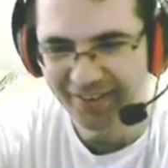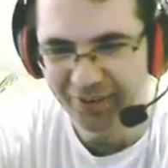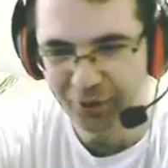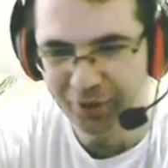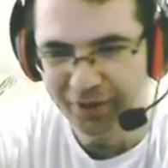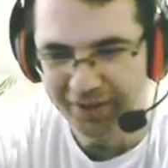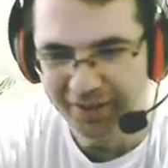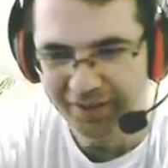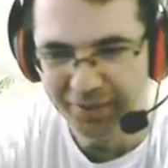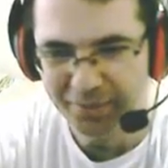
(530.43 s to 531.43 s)
Oh.
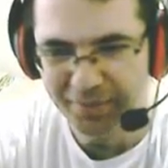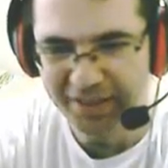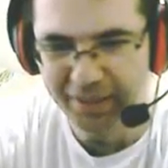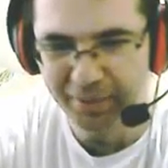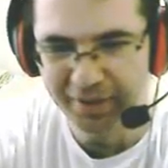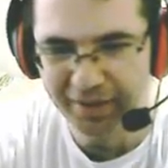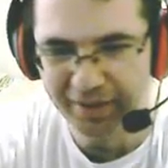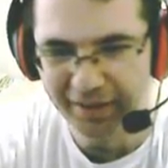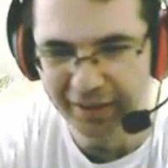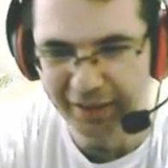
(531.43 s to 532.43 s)
Mis gibi
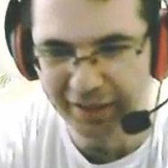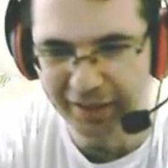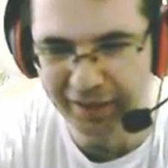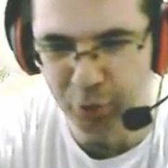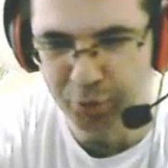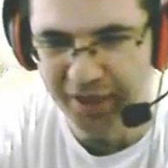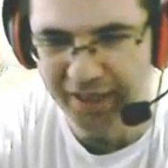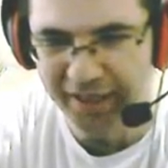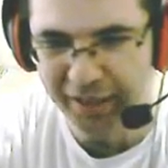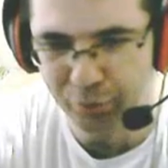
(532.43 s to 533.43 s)

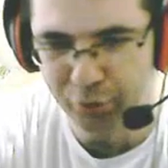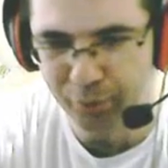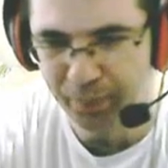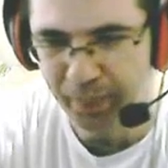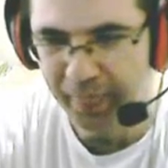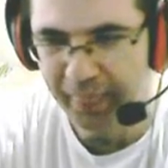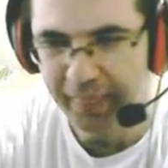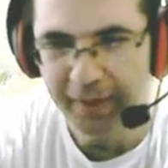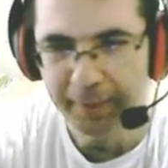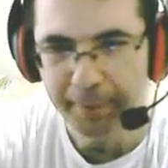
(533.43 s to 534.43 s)
obsidiyenleri de buldum.
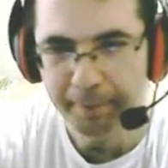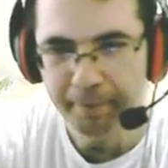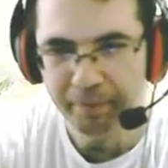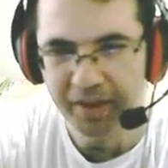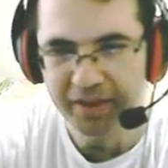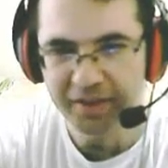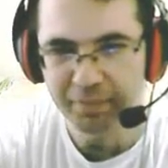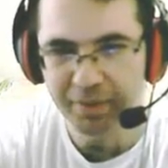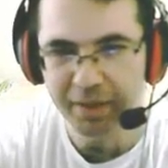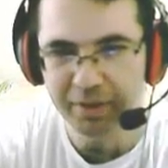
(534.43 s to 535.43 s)
Nice.
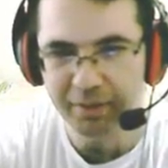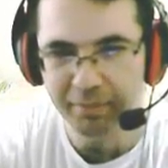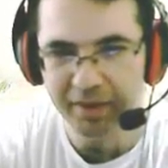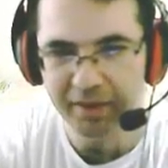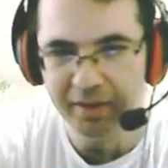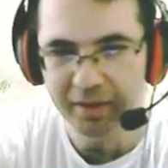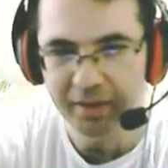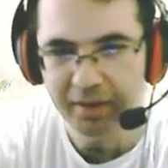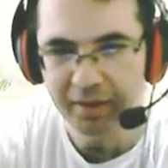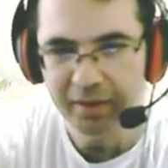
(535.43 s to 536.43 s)
Benim teammate
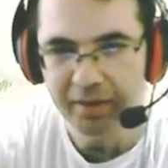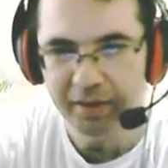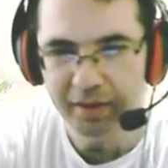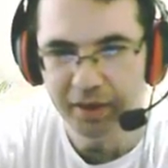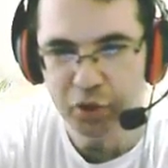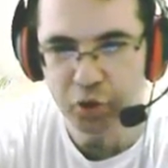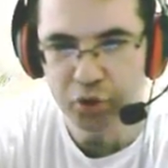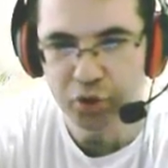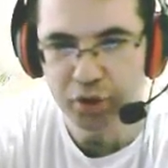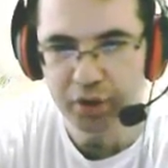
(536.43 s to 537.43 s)

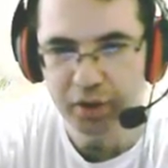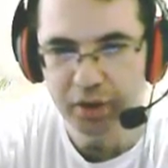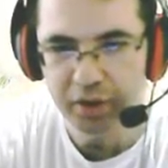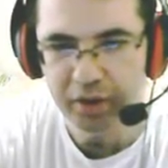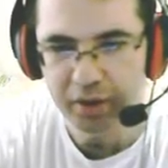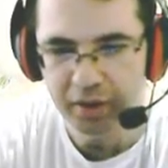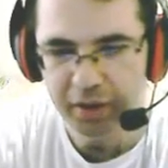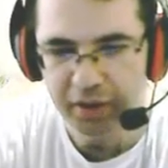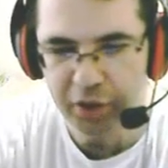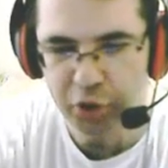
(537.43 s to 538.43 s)
yaşıyor.
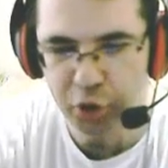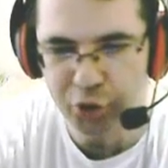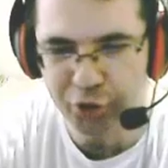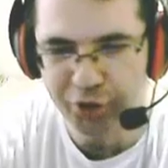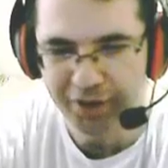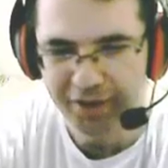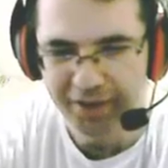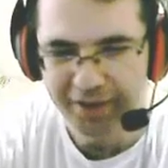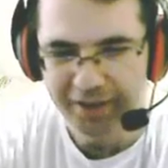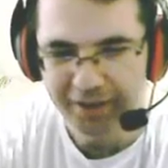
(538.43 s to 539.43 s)
Yaşıyor.
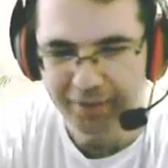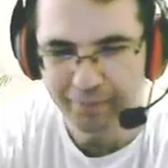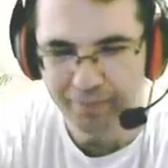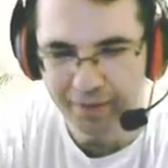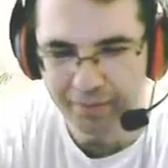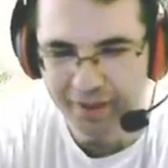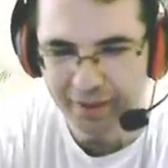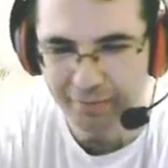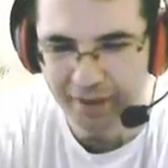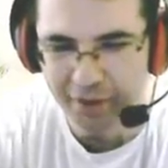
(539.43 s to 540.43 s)
Benim
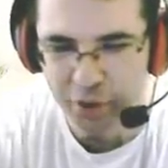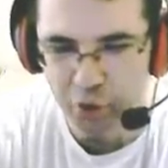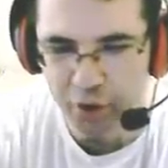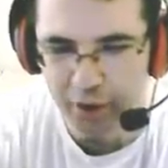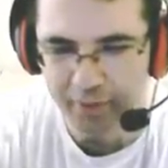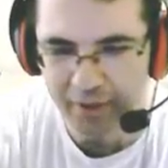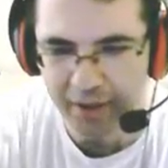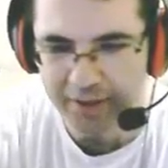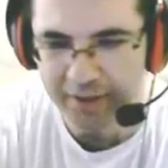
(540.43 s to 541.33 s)
teammate yaşıyor abi. Nice.